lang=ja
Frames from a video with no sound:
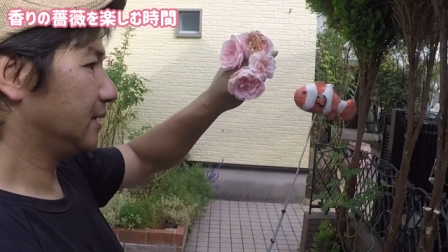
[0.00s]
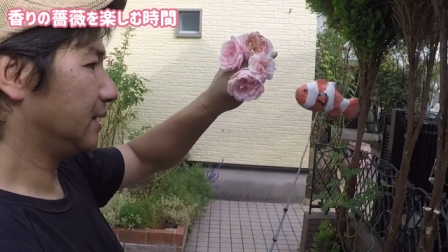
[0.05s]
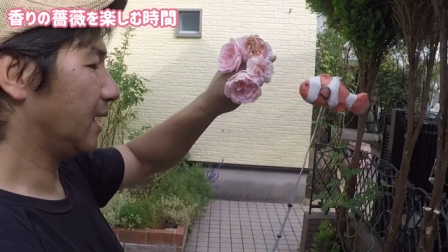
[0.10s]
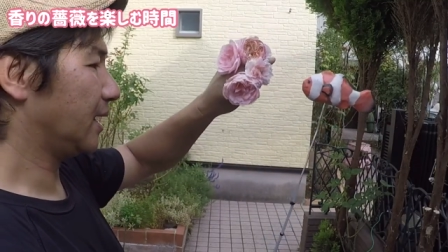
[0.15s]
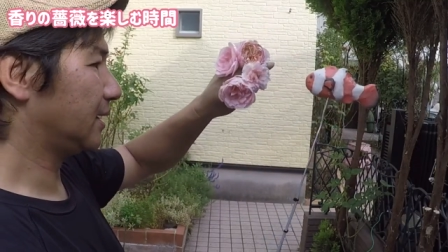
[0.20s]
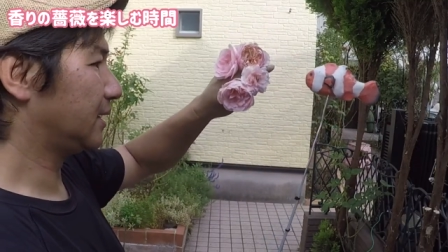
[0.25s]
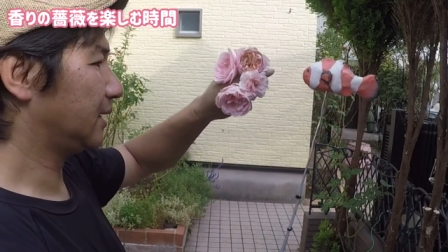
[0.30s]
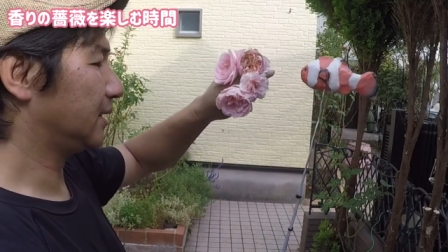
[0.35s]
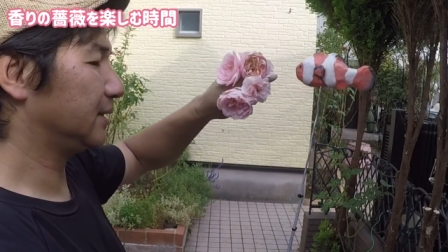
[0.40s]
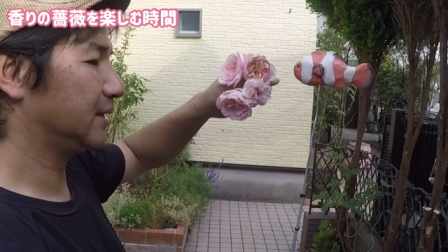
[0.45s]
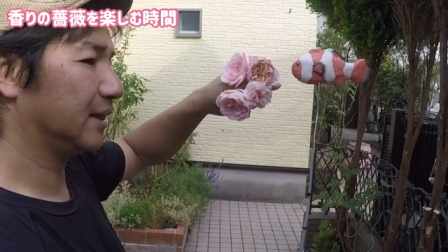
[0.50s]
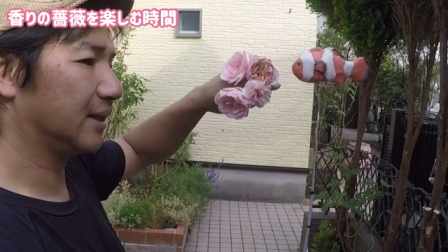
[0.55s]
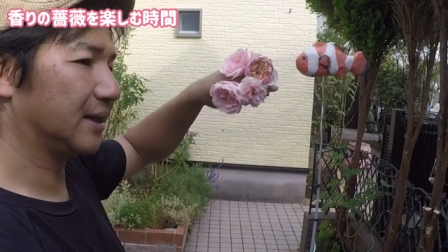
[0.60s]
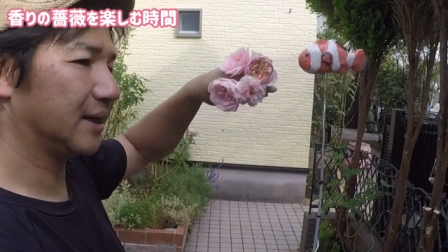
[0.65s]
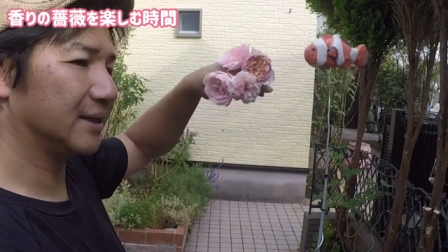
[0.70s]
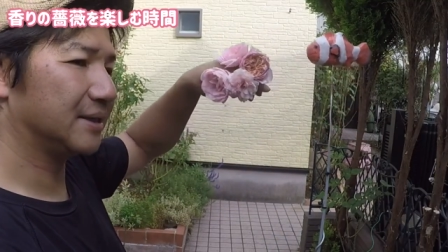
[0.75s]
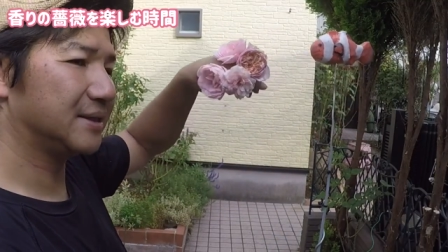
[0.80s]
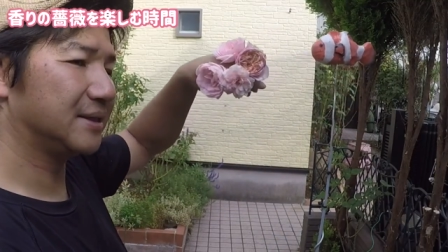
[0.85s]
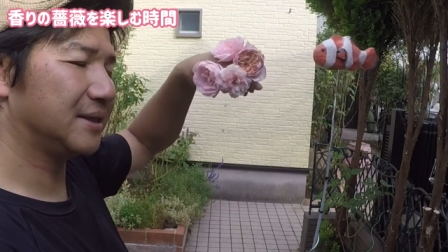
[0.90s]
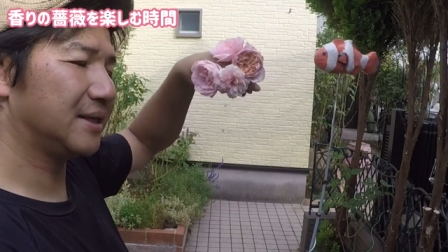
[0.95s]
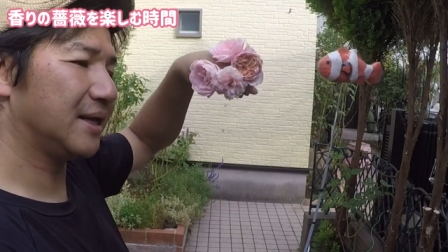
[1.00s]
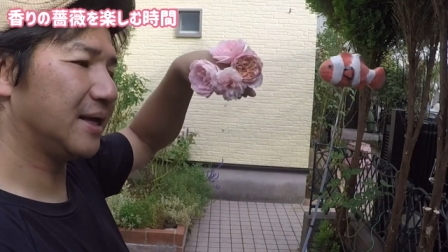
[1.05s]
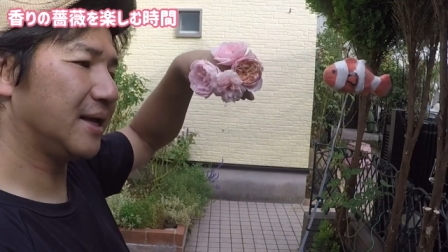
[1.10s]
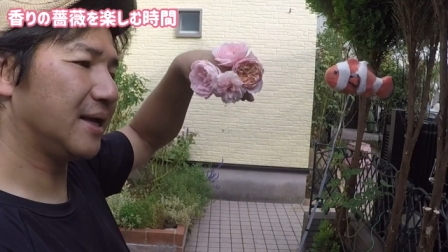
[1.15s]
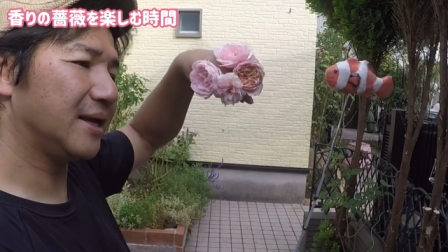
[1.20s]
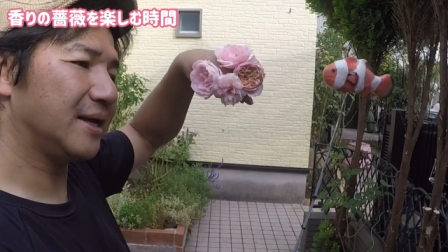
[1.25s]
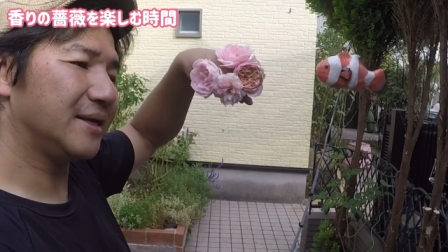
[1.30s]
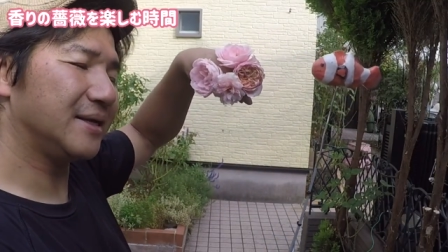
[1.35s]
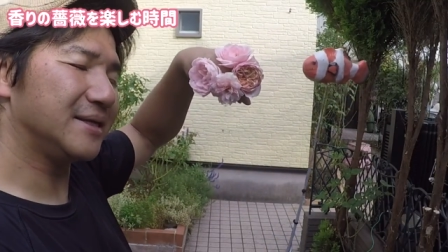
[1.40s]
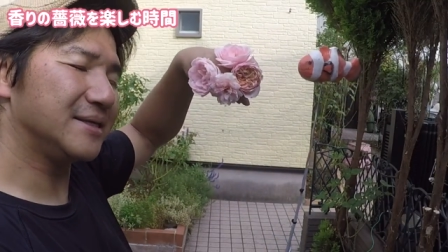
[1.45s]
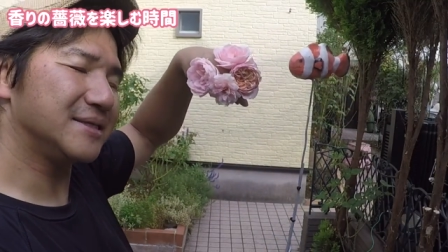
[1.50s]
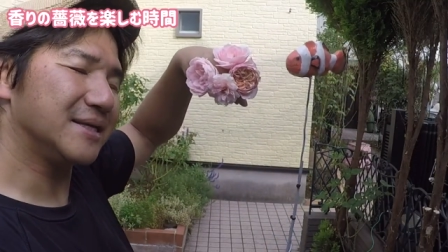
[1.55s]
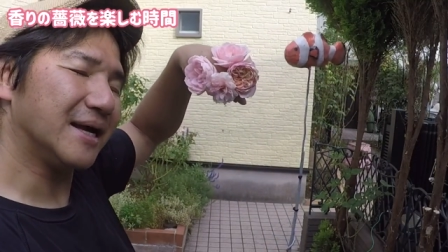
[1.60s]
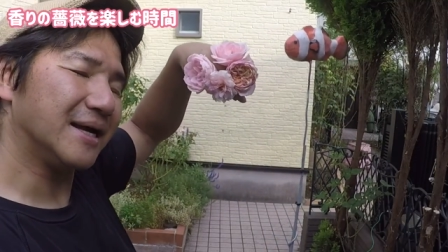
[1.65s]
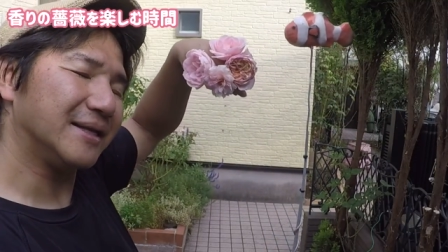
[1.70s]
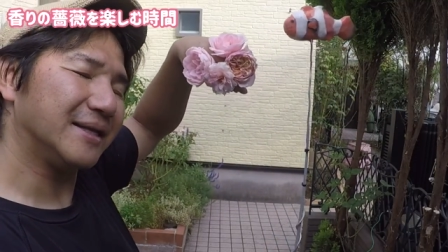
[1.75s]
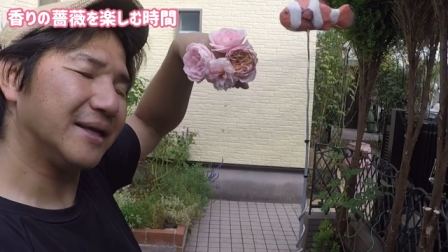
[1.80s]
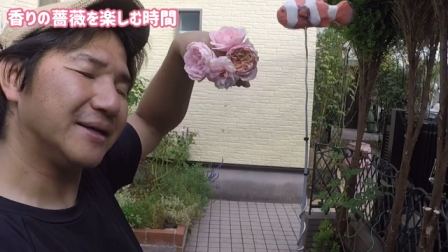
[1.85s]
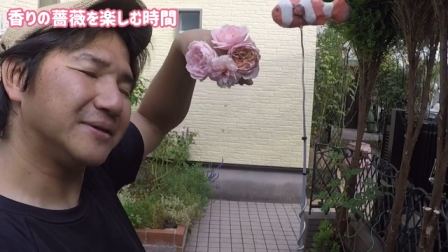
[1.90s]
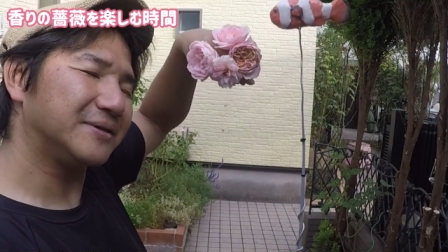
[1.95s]
なかなか綺麗に
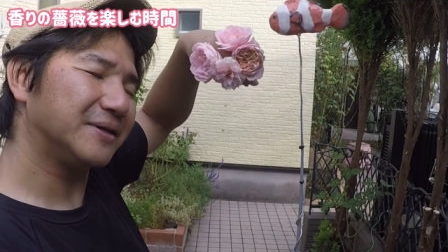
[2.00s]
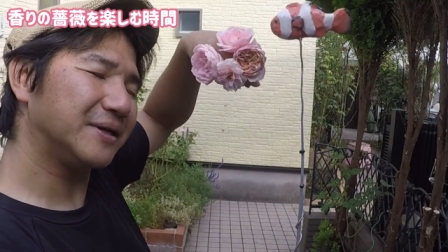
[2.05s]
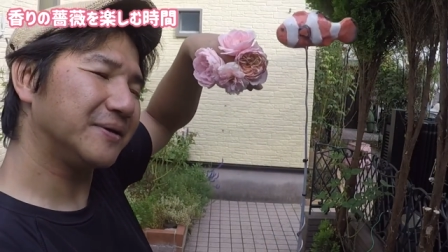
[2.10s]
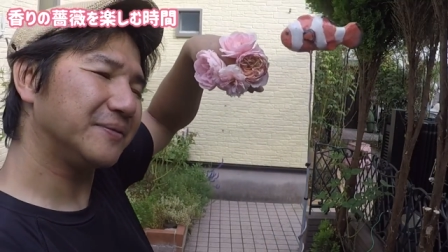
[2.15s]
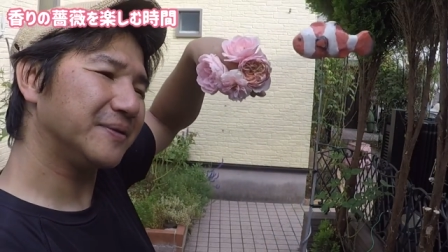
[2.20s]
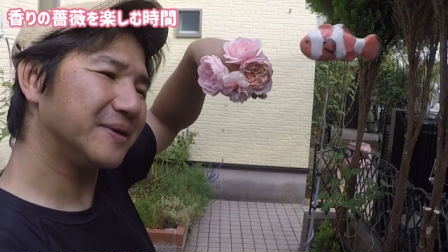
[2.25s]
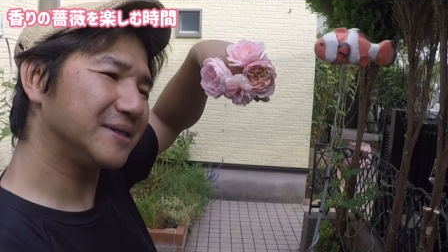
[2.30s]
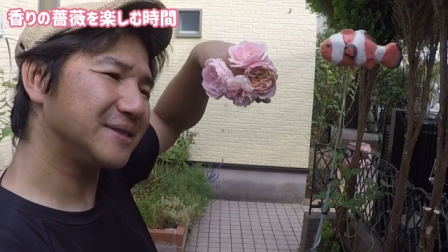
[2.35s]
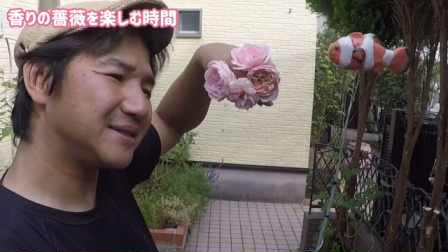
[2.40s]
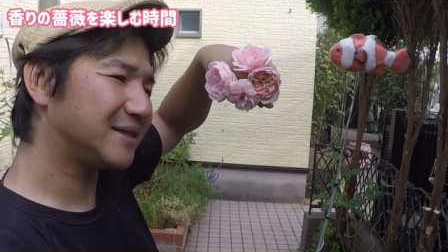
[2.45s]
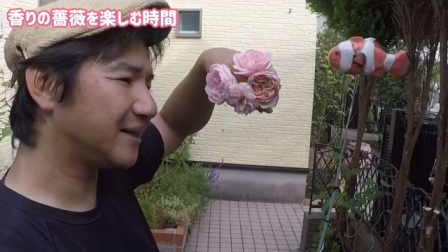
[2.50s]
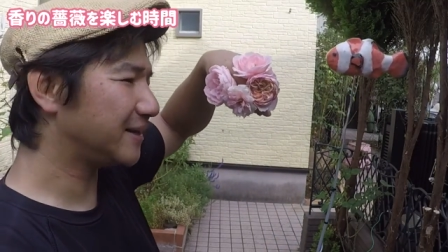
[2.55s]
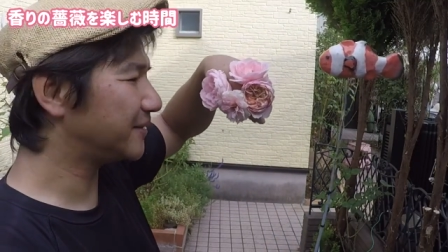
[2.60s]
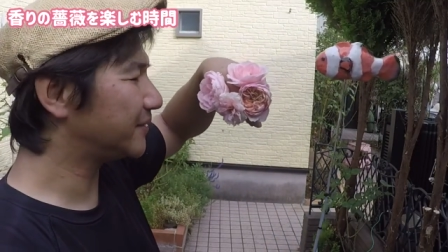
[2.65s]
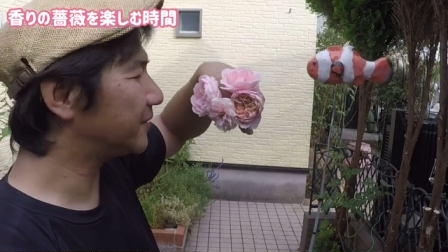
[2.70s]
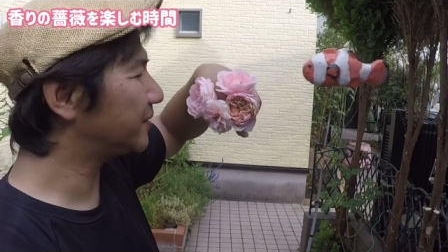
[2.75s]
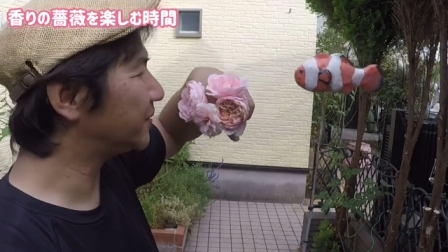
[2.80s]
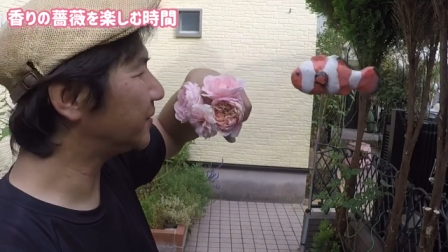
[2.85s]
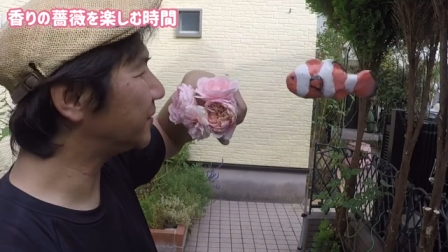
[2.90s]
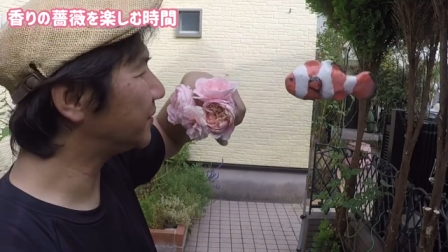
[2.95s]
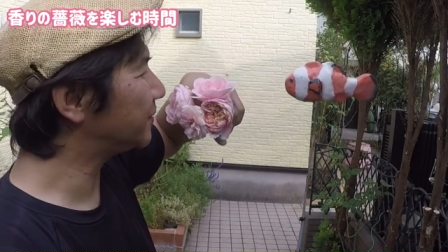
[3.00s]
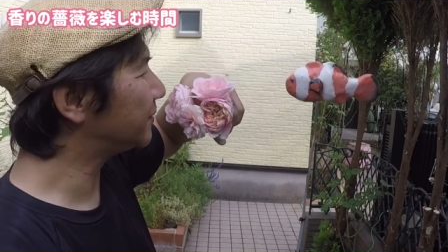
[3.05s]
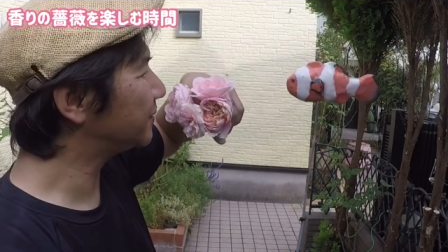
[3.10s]
咲いてくれましたよ